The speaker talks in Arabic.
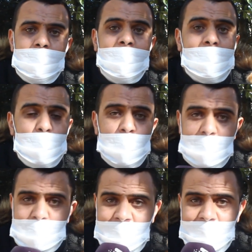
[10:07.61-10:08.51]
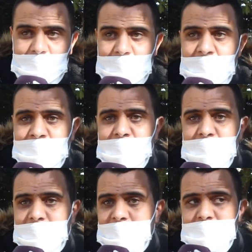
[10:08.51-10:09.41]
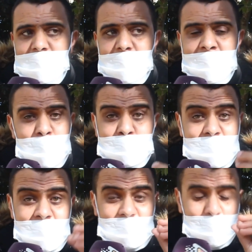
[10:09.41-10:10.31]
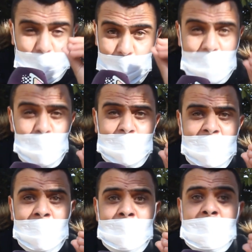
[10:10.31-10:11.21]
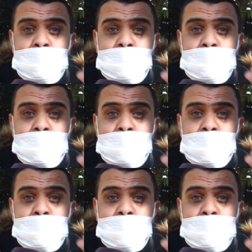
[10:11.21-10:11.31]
حرمونا مثلا هذيك اللحظه اللي غي انا ما متيقش بالك واحد النقطه